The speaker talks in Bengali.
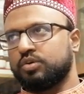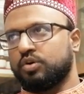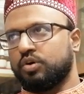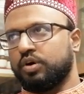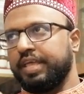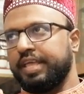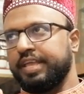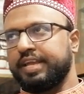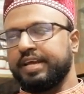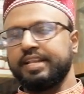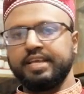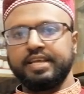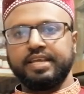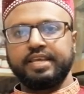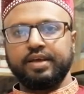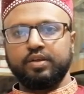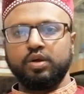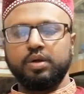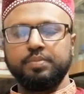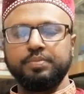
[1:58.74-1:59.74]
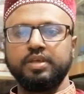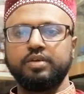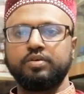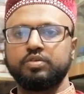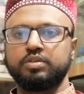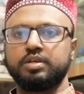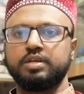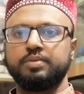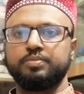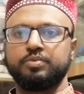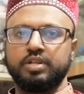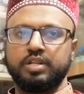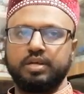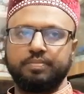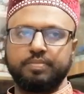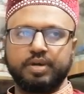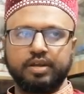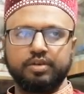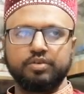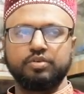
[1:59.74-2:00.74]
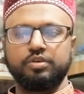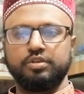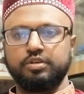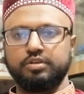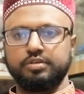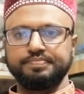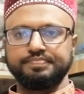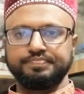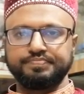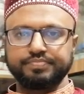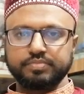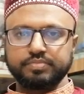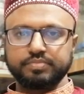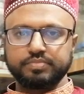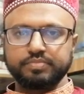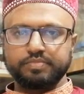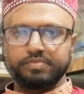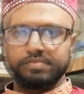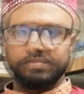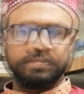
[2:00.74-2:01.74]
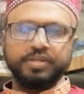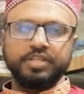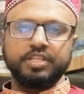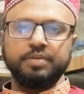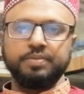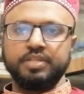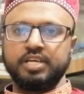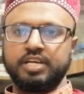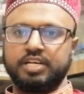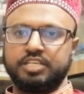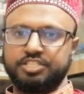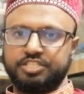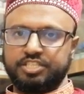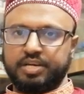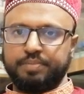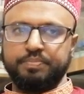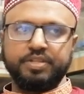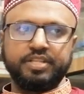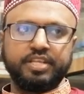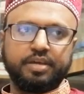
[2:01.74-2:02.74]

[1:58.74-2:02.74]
তো এখানে কেন আমি এই কথাটা বললাম কারণ হলো আমরা যে পৃথিবীতে আসছি আপনি